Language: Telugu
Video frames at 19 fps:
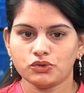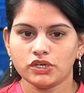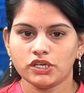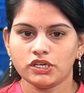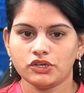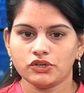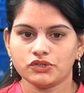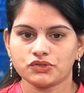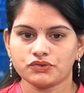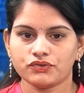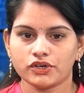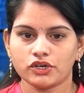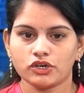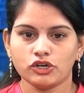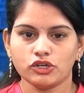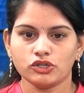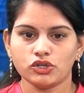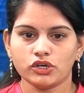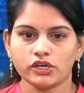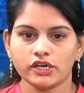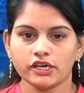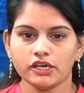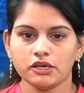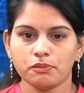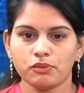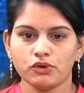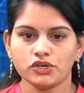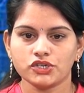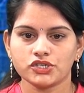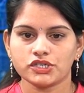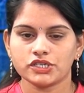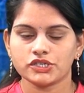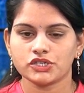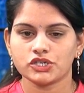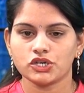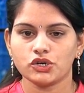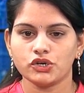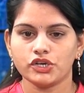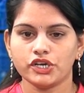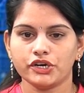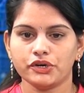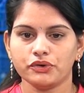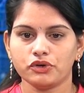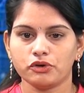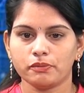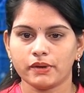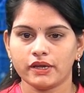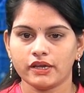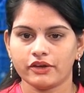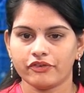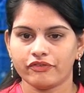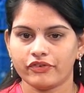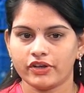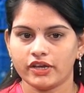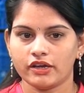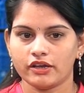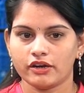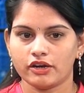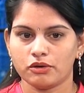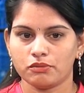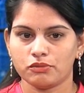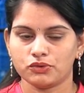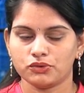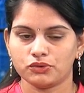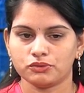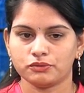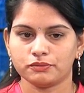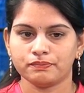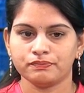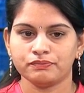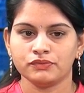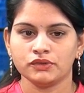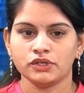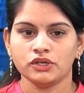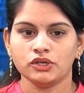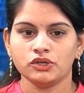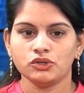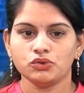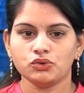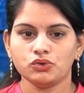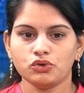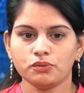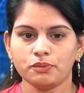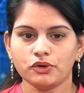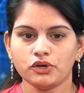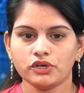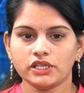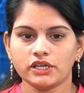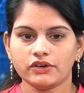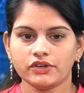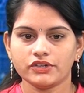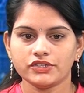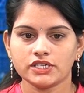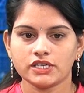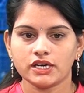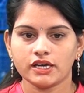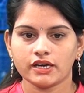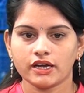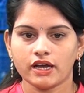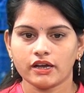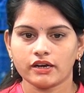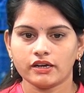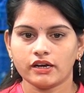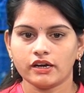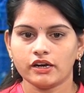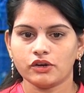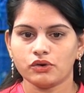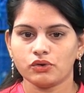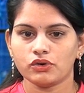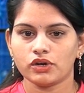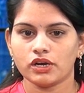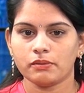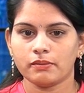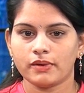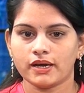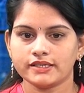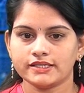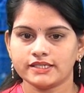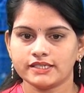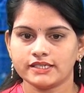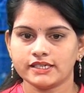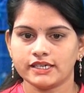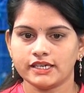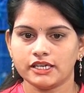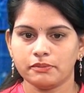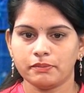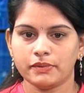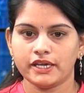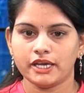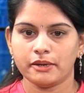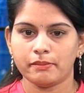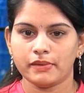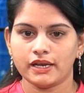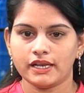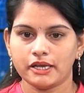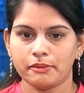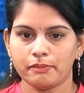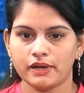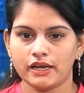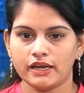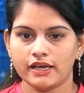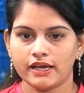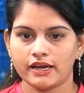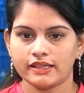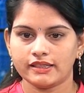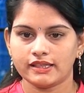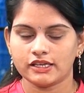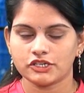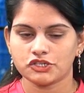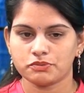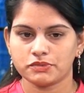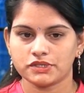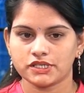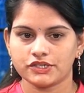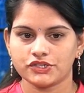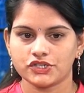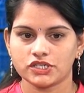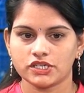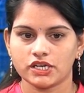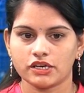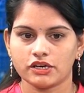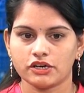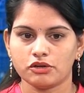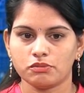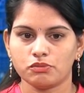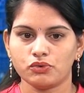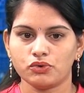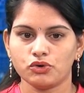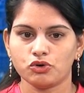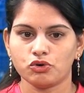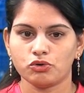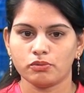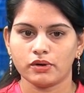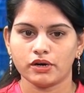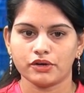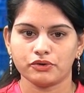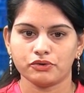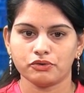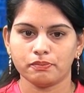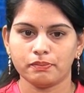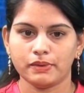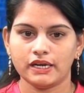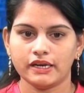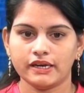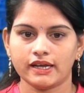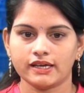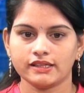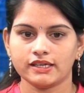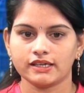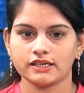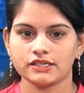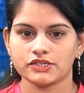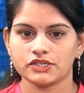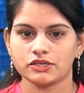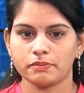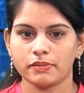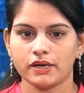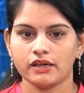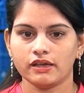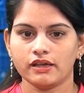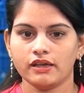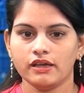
తుని నియోజకవర్గంలో తొండంగి పోలీస్ స్టేషన్లో ఏడుగురిపై ఎఫ్ఐఆర్ నమోదు తూర్పుగోదావరి జిల్లా కాకినాడ రూరల్ మాజీ టీడీపీ ఎమ్మెల్యే పిల్లి అనంతలక్ష్మి సత్యనారాయణ మూడో కుమారుడు పిల్లి రాధాకృష్ణపై